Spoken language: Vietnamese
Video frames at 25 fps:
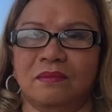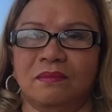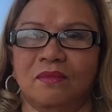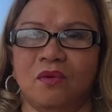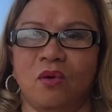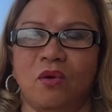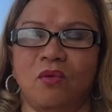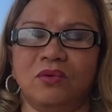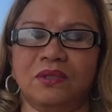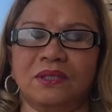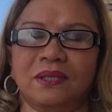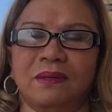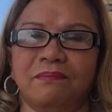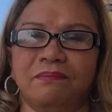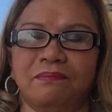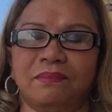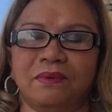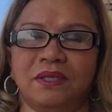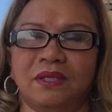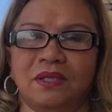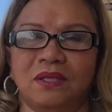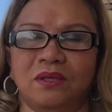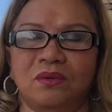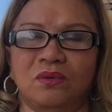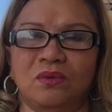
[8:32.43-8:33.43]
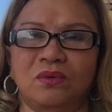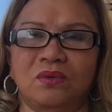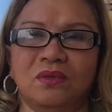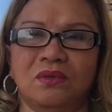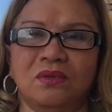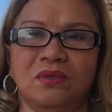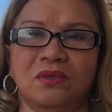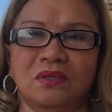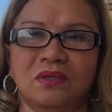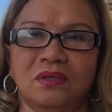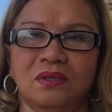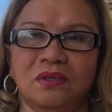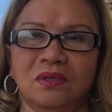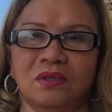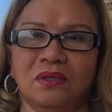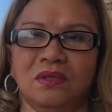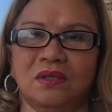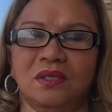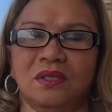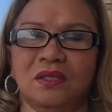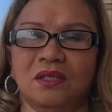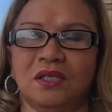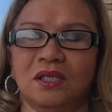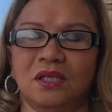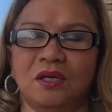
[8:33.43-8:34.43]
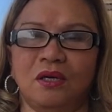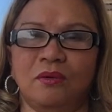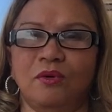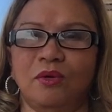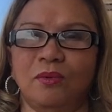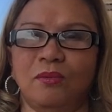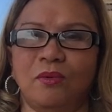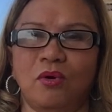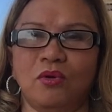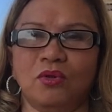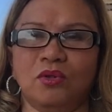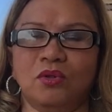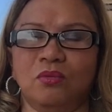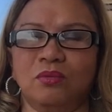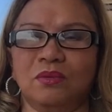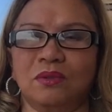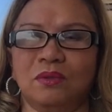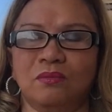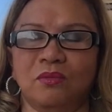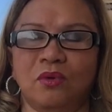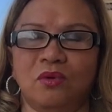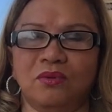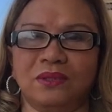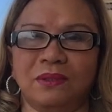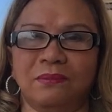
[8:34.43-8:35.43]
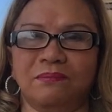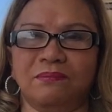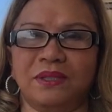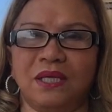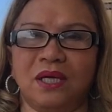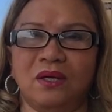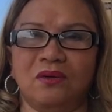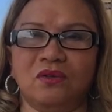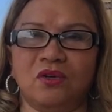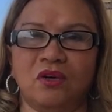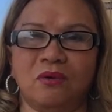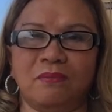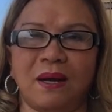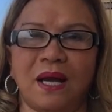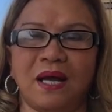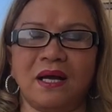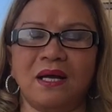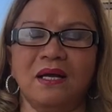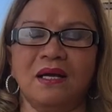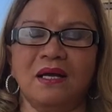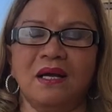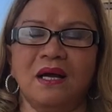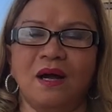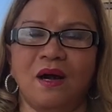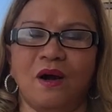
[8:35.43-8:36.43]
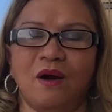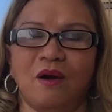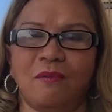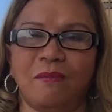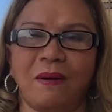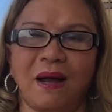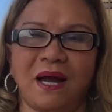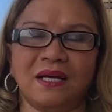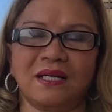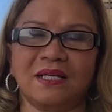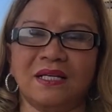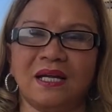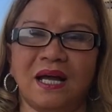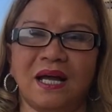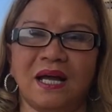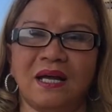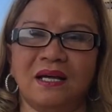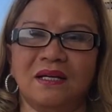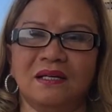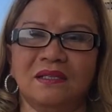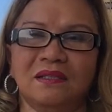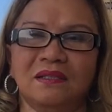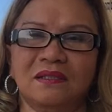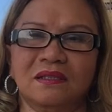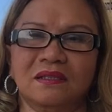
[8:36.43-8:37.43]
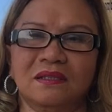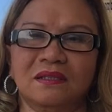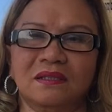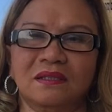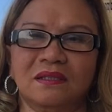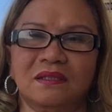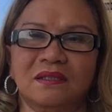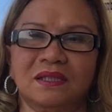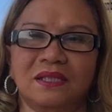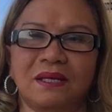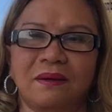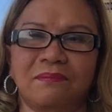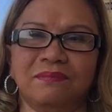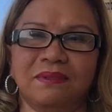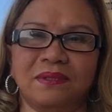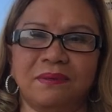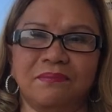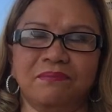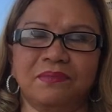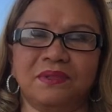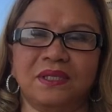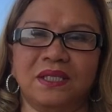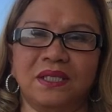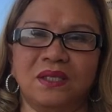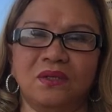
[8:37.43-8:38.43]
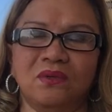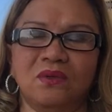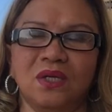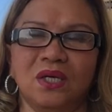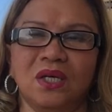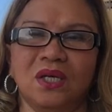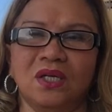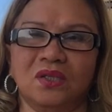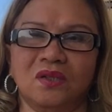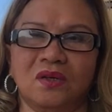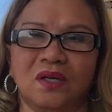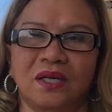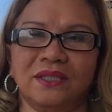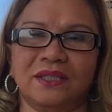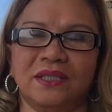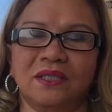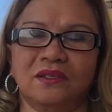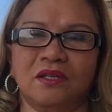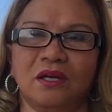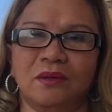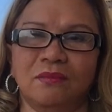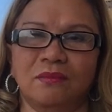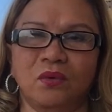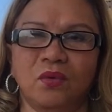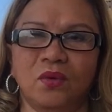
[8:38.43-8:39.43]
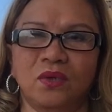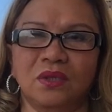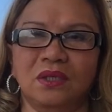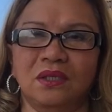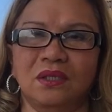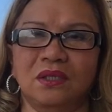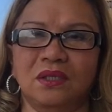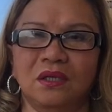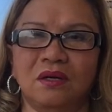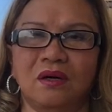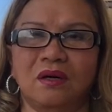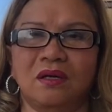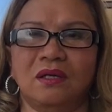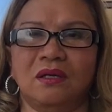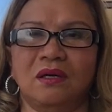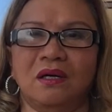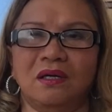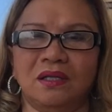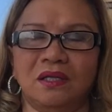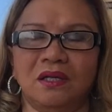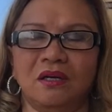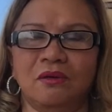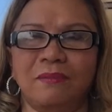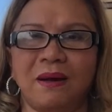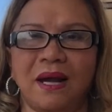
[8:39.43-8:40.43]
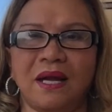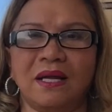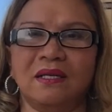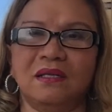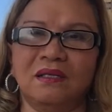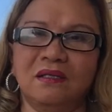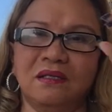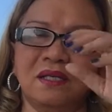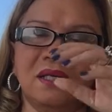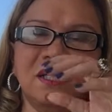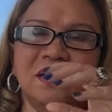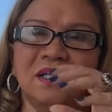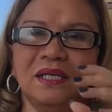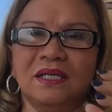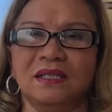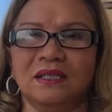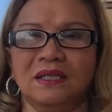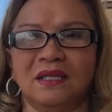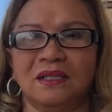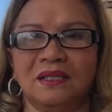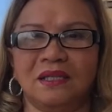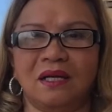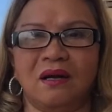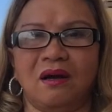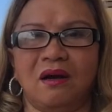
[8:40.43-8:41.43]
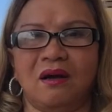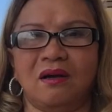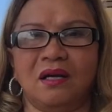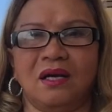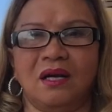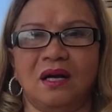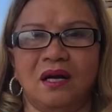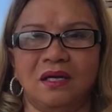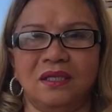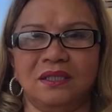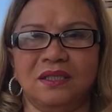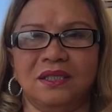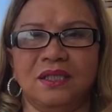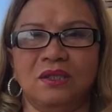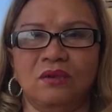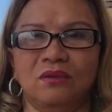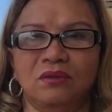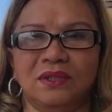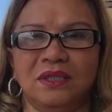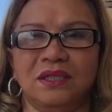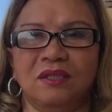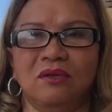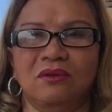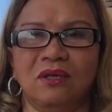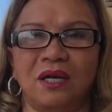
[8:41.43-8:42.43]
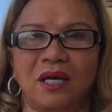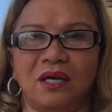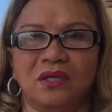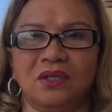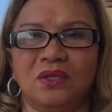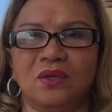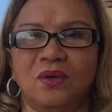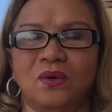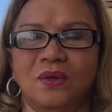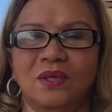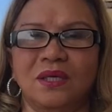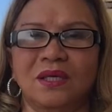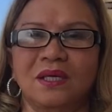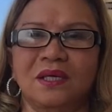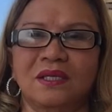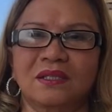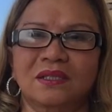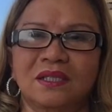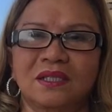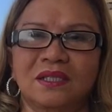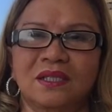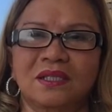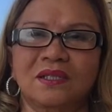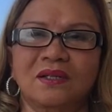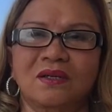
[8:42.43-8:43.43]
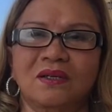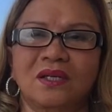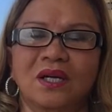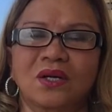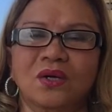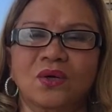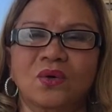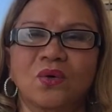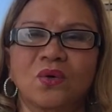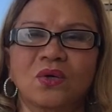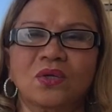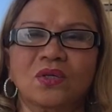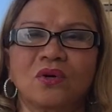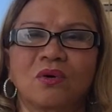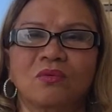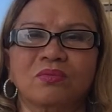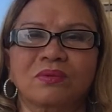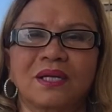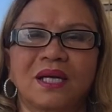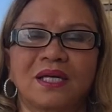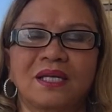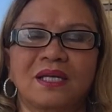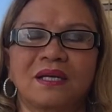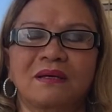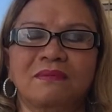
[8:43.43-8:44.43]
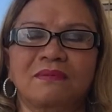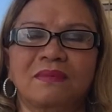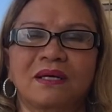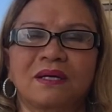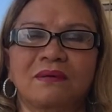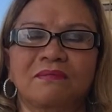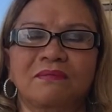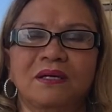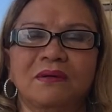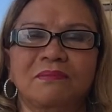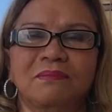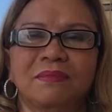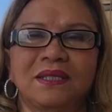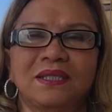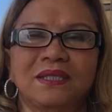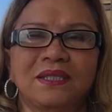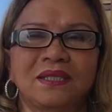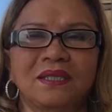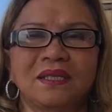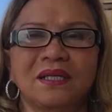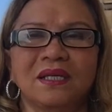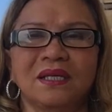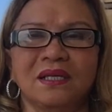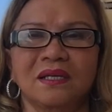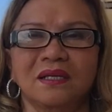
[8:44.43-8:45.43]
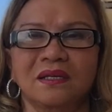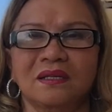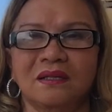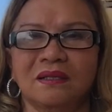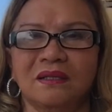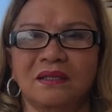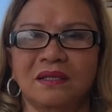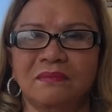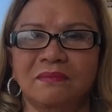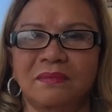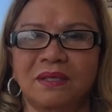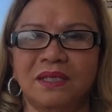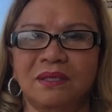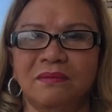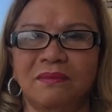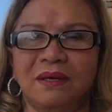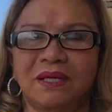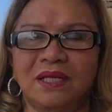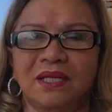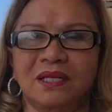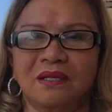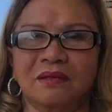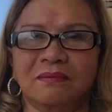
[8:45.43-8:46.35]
400 triệu thì họ mua 40 400 triệu rồi bán họ bán ra được 500 triệu rồi lấy tiền họ mua nữa họ họ, họ báo nữa thành ra họ lời nhiều nhiều lần rồi thì đến hồi lần cuối cùng này mà mà bị dính ờ, bị bị